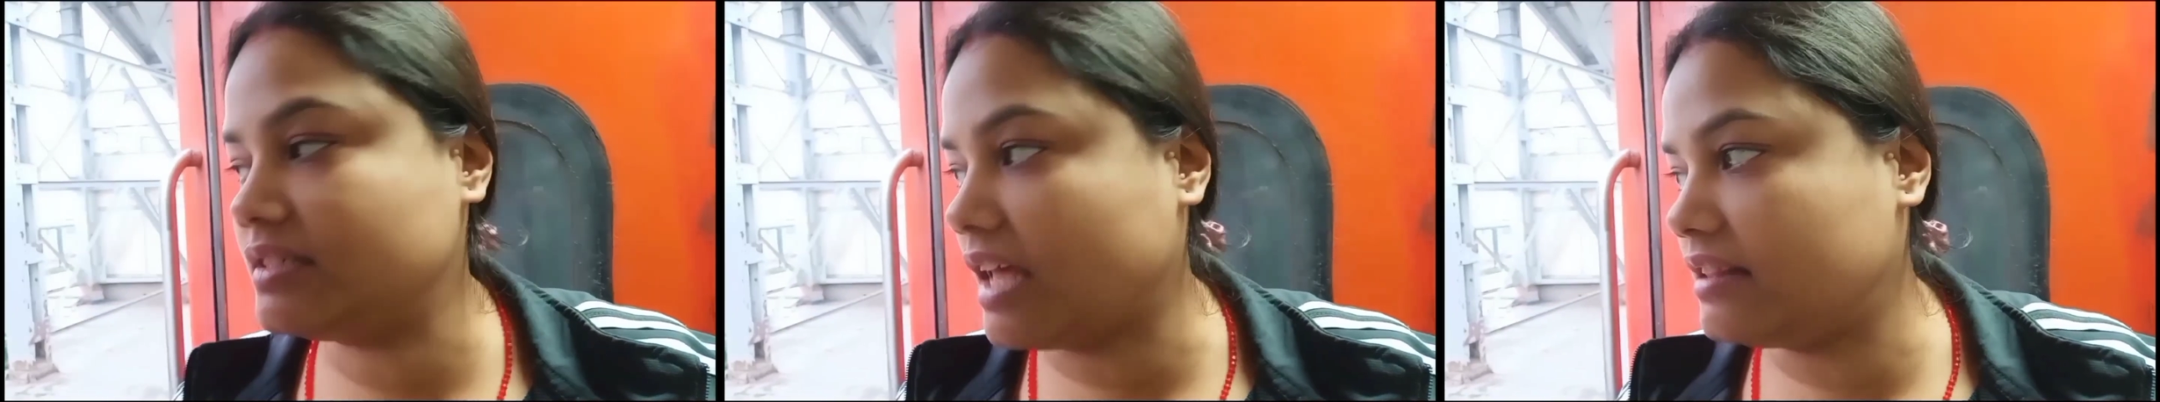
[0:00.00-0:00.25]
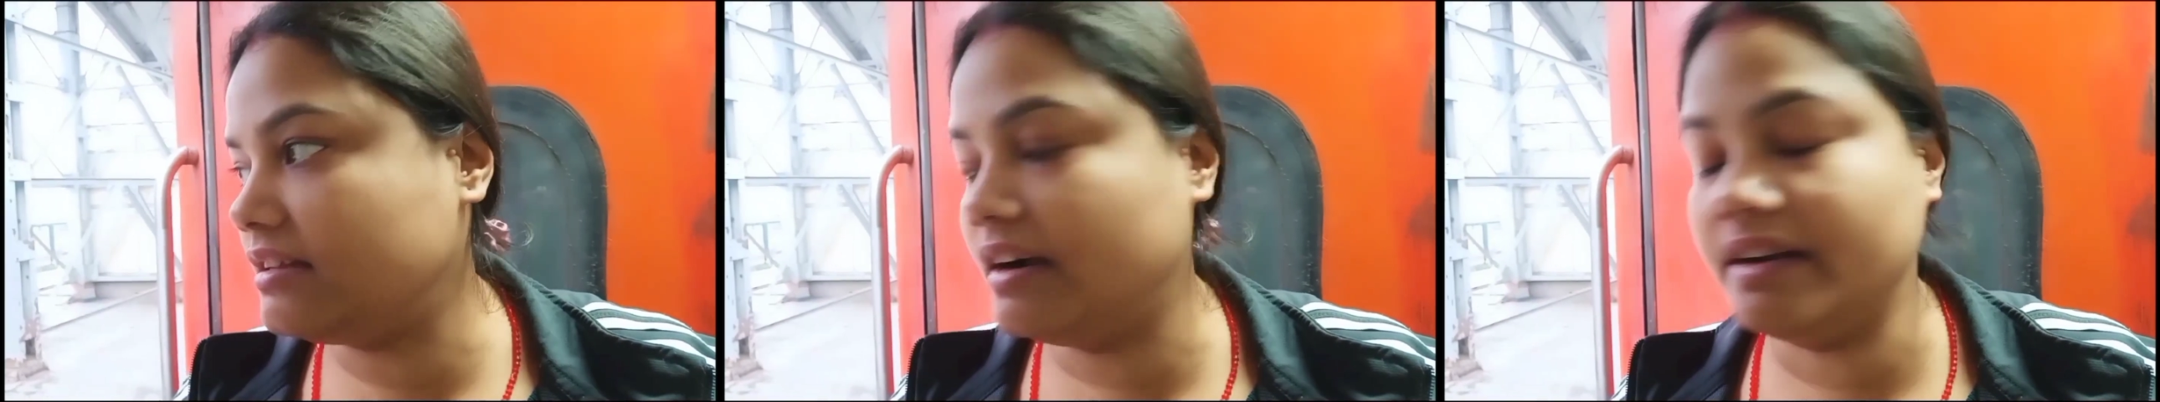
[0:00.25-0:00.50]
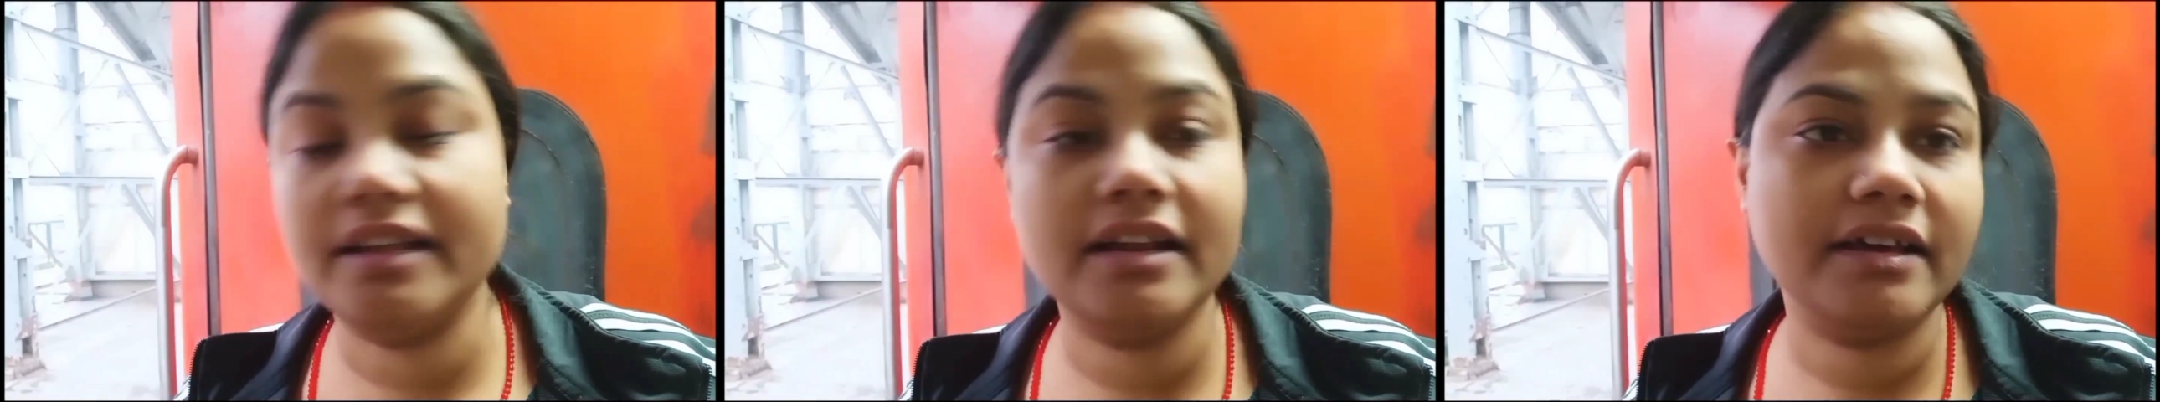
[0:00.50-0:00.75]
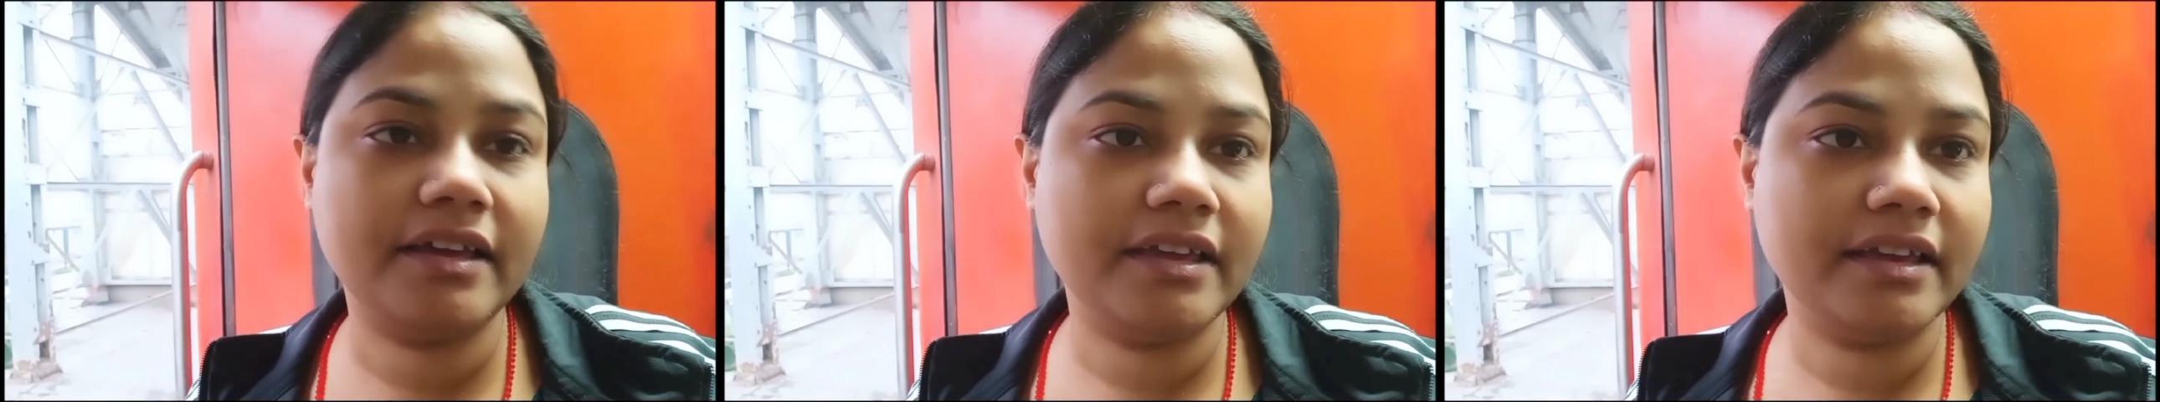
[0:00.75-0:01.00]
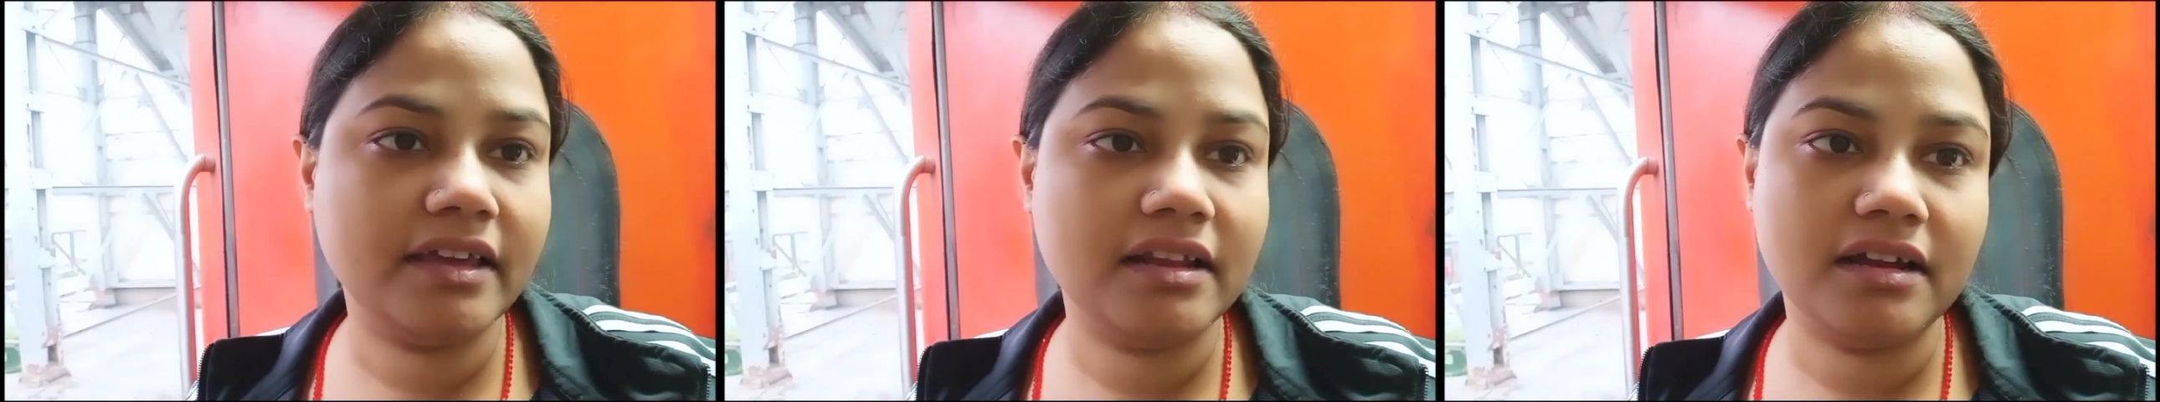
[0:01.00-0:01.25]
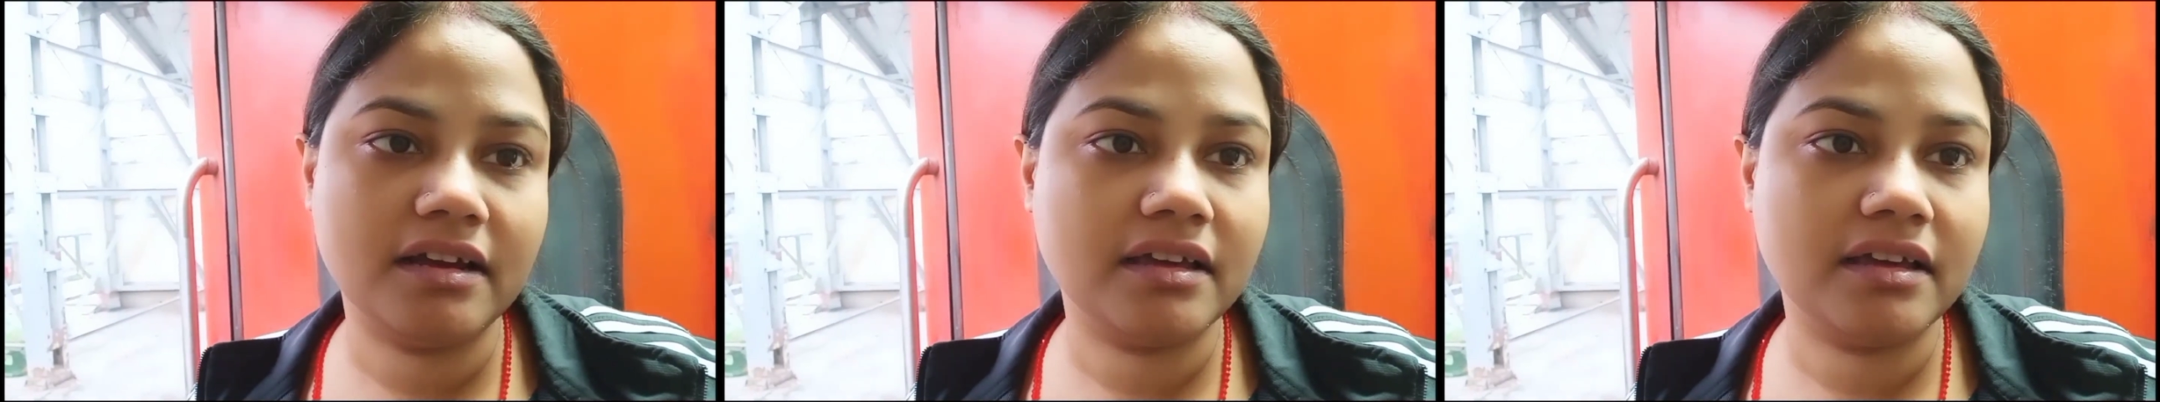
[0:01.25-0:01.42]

सात घंटे लगेंगे